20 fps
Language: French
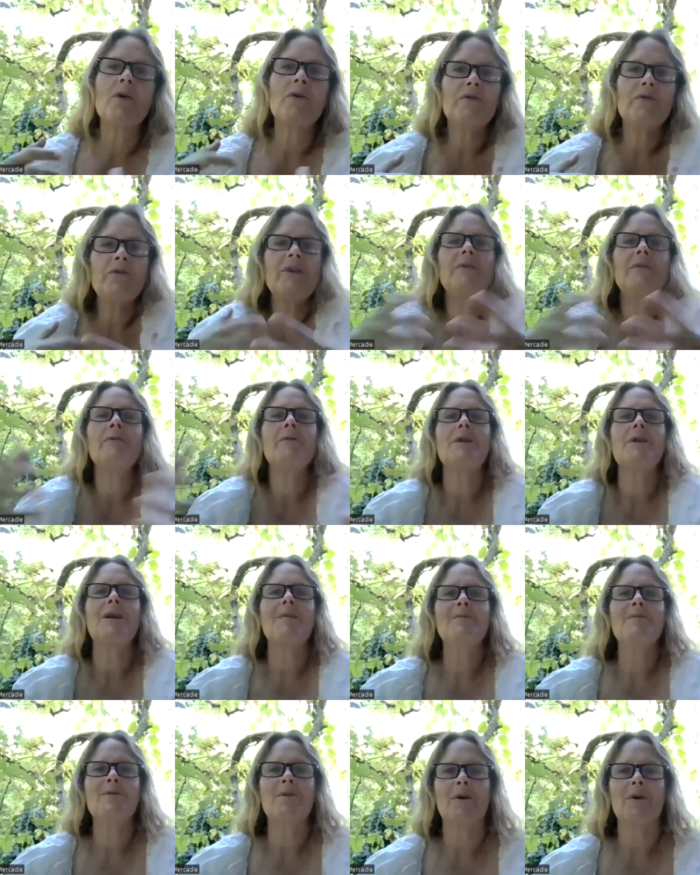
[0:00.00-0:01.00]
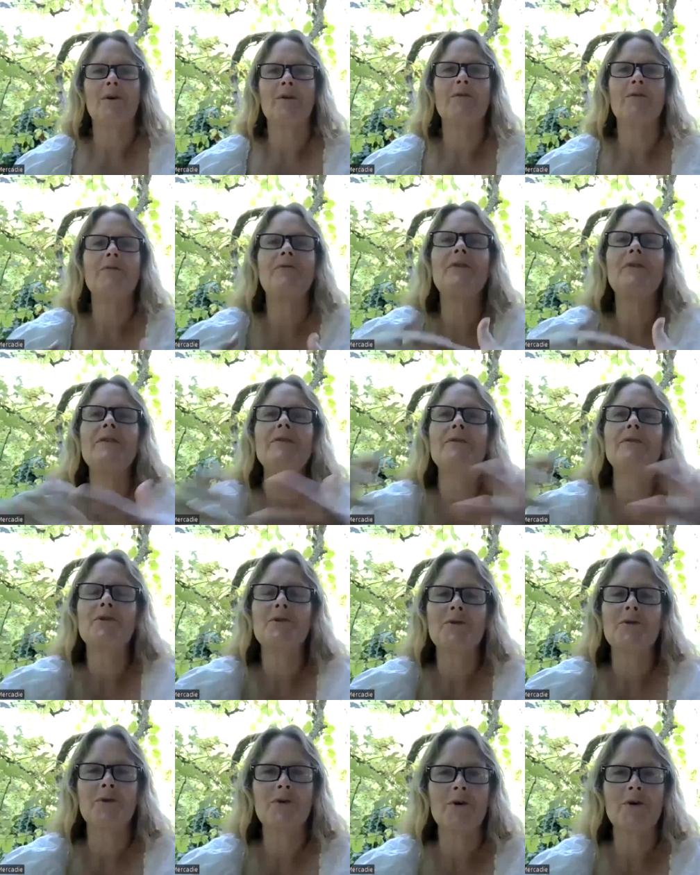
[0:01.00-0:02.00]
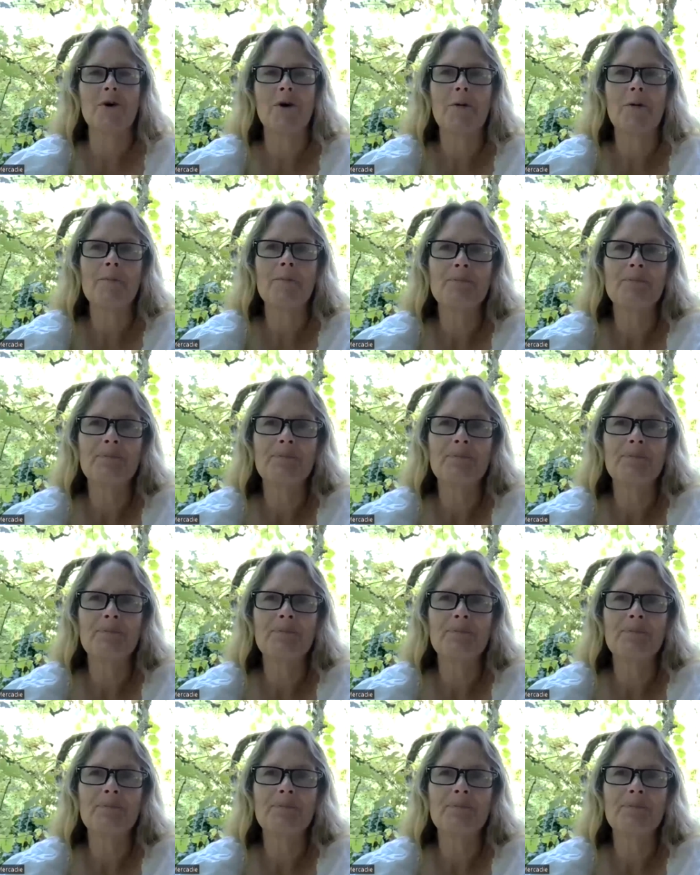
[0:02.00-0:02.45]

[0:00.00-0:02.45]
vivre l'amour, vivre ce cœur.